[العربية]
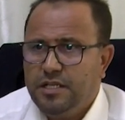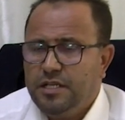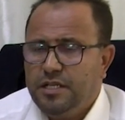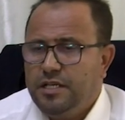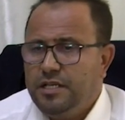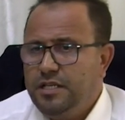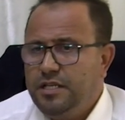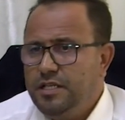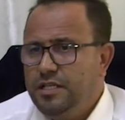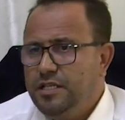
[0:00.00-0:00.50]

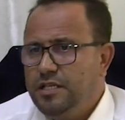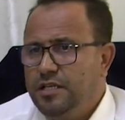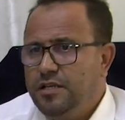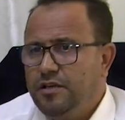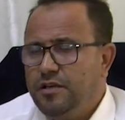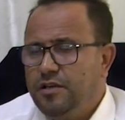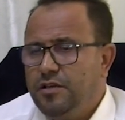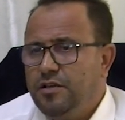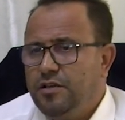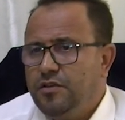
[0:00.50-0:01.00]
اللي
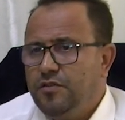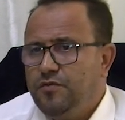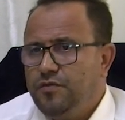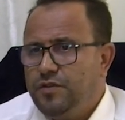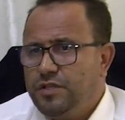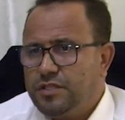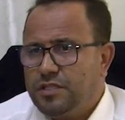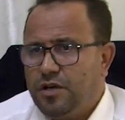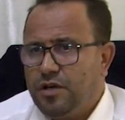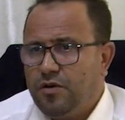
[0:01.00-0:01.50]
هي
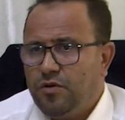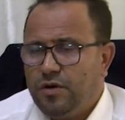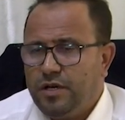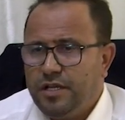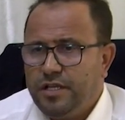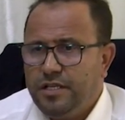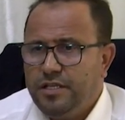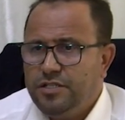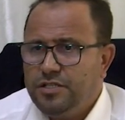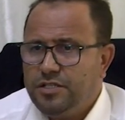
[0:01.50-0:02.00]
في طور
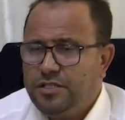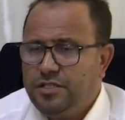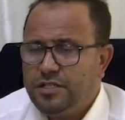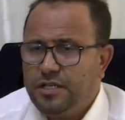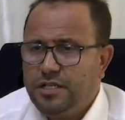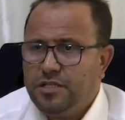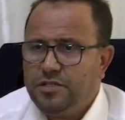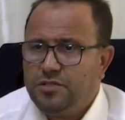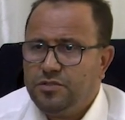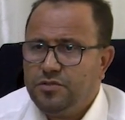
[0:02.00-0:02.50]

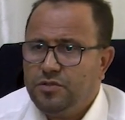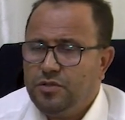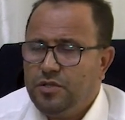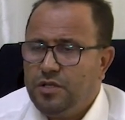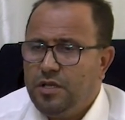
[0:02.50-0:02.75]
الإنجاز